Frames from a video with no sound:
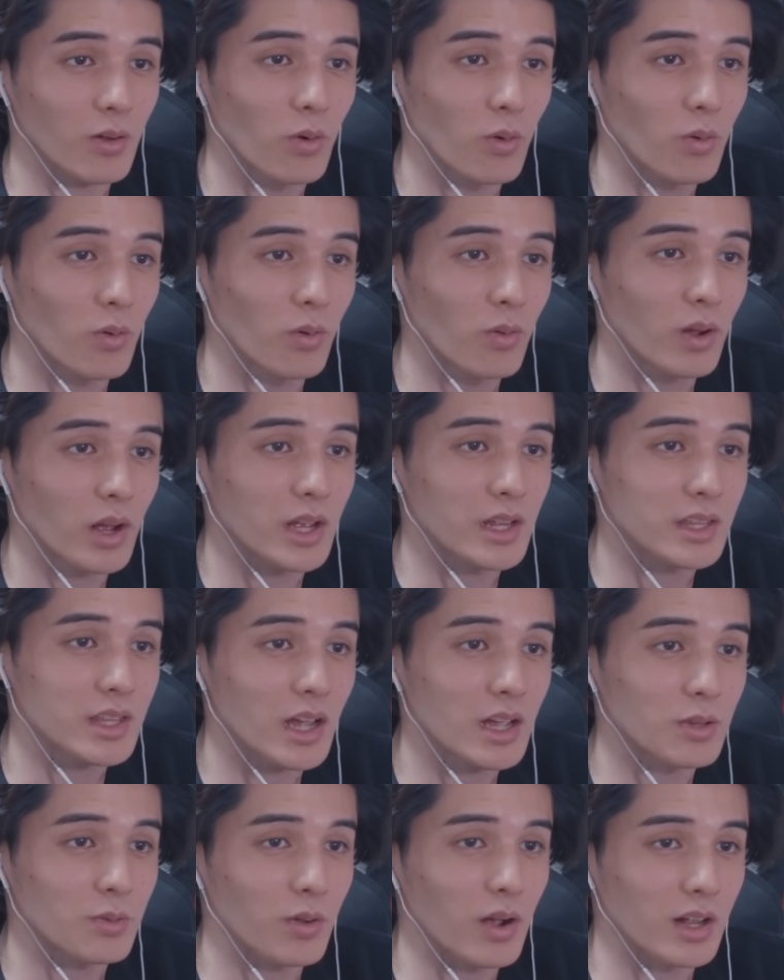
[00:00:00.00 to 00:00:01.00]
心が痛
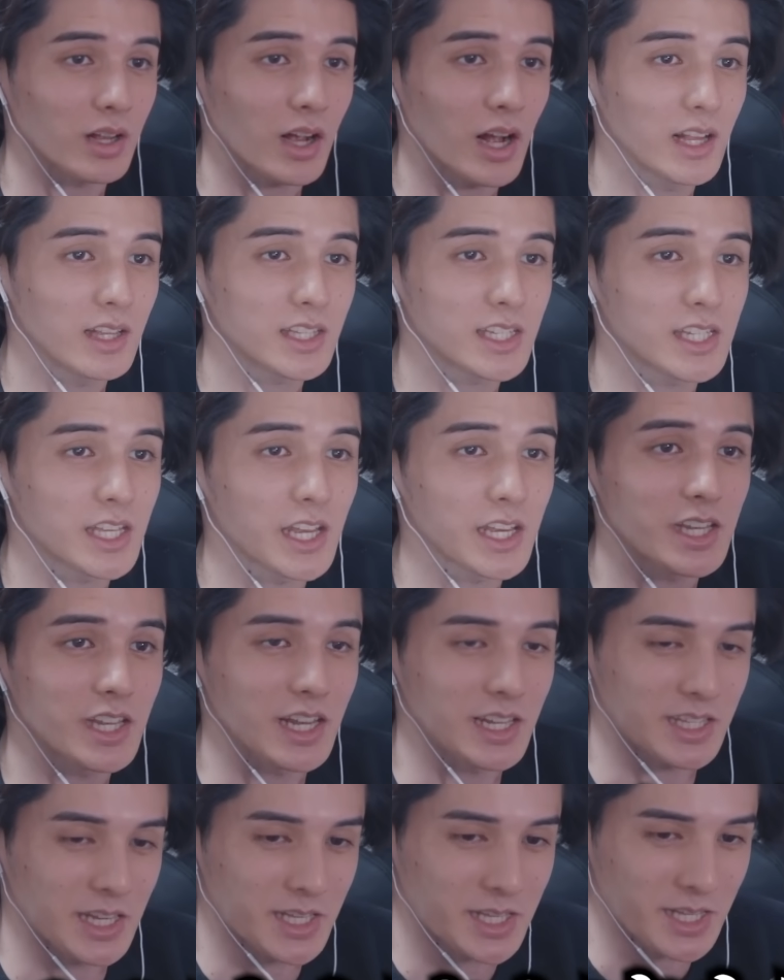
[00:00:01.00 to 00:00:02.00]
いとか感知できな
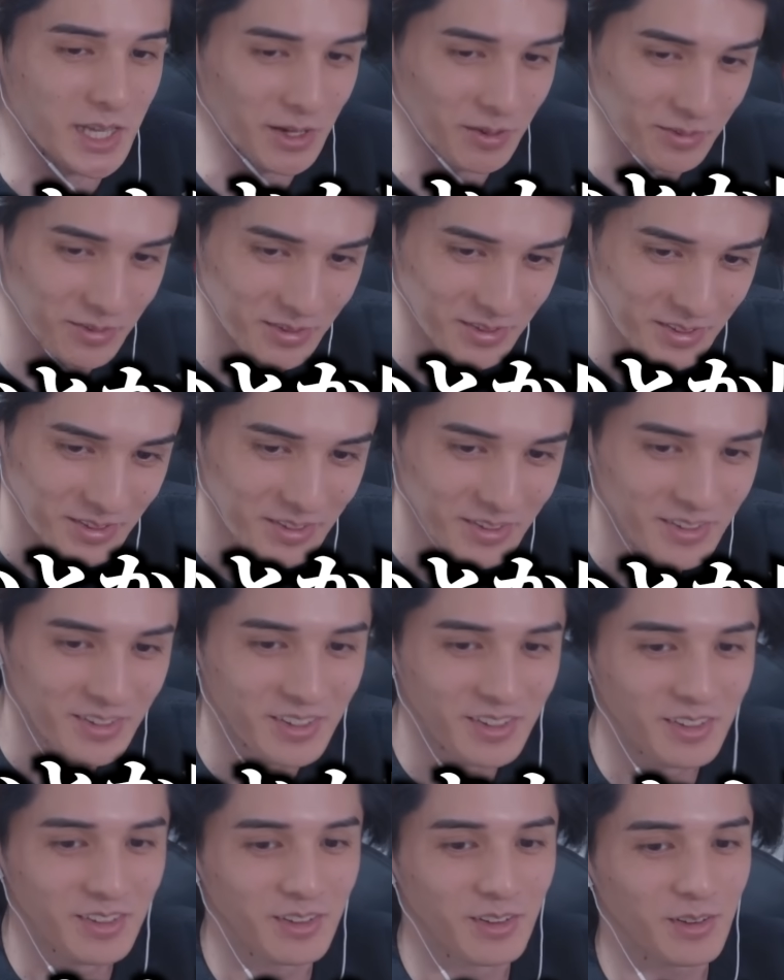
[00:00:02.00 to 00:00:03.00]
いって言ってた
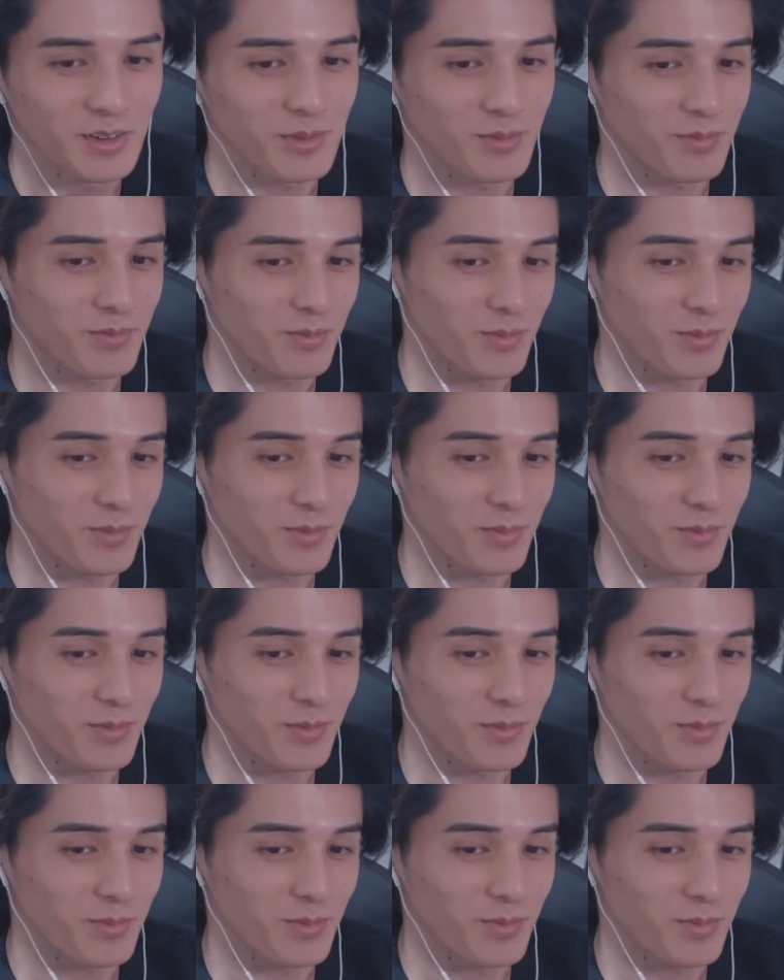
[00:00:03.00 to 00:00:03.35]
よ。